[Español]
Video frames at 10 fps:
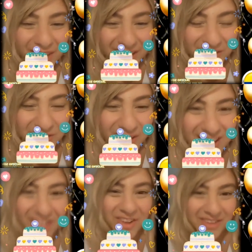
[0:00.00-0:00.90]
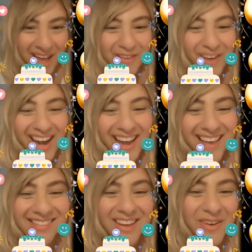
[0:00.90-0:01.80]
para tus oídos.
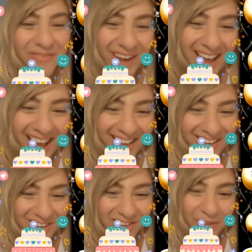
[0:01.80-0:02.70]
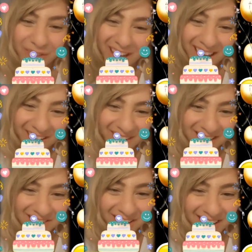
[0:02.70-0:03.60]
¡Feliz cumpleaños, Sofía
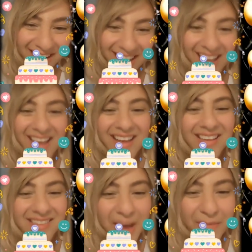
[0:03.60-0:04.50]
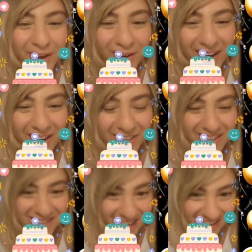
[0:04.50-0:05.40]
Rabaxoni! Siempre con las
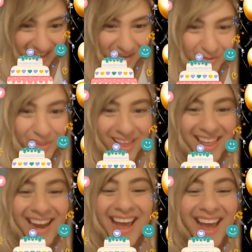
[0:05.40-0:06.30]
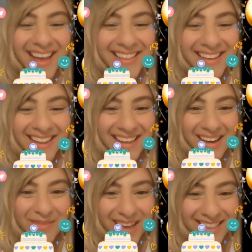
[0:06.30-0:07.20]
noticias del mundo del
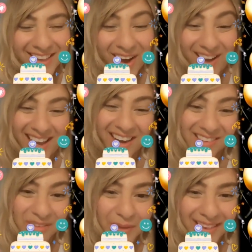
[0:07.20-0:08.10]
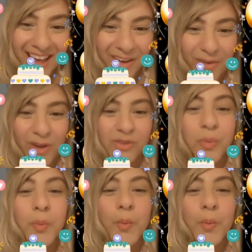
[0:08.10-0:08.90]
entretenimiento y los espectáculos.